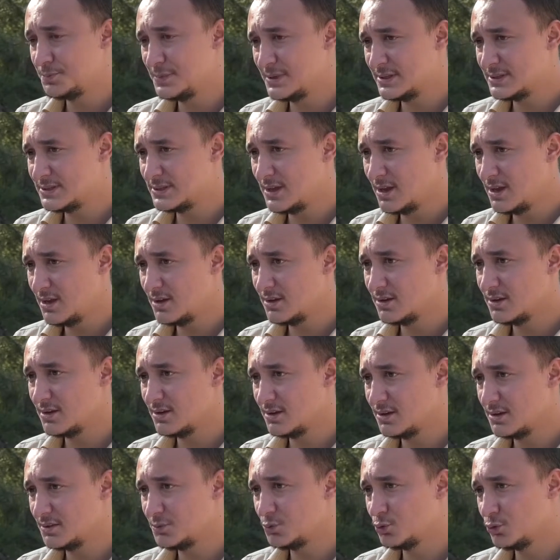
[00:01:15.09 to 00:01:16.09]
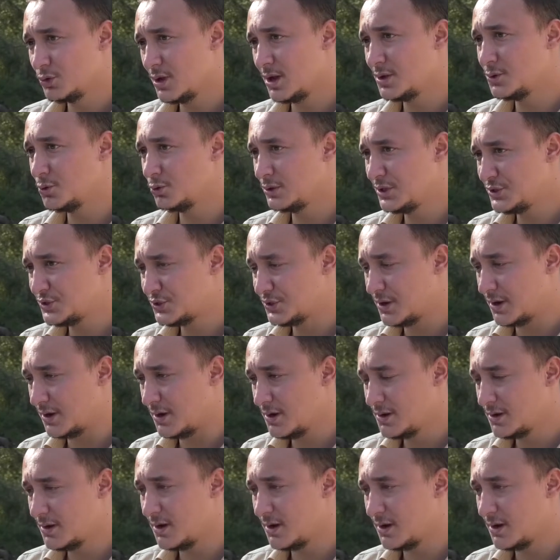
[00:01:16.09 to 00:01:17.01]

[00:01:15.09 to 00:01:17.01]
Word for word: Biz de e, bundan yola çıkarak